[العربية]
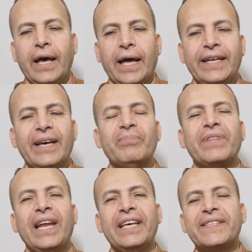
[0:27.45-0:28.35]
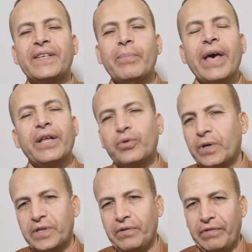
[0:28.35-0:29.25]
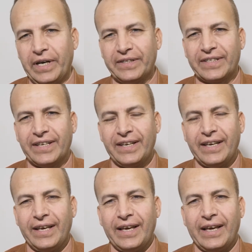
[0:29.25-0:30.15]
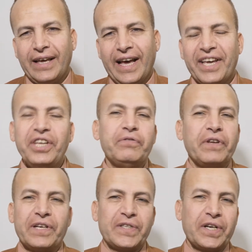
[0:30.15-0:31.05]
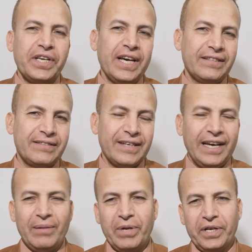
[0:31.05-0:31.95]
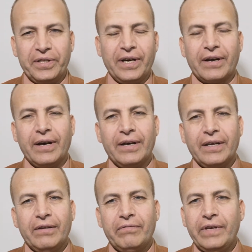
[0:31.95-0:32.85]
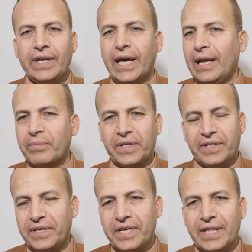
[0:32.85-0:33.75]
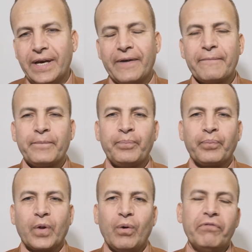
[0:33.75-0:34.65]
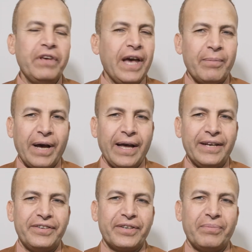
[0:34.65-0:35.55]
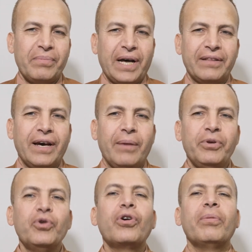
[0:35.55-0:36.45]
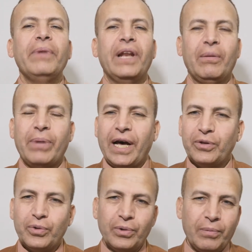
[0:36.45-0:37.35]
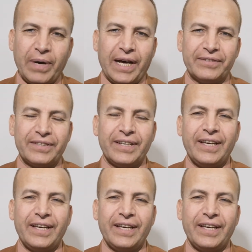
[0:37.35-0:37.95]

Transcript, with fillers: أن يمتلك سمات وصفات أكيد في نظريات علم الإدارة في كلام كتير جدا وفي أبعاد بعضها بيكمل بعضه البعض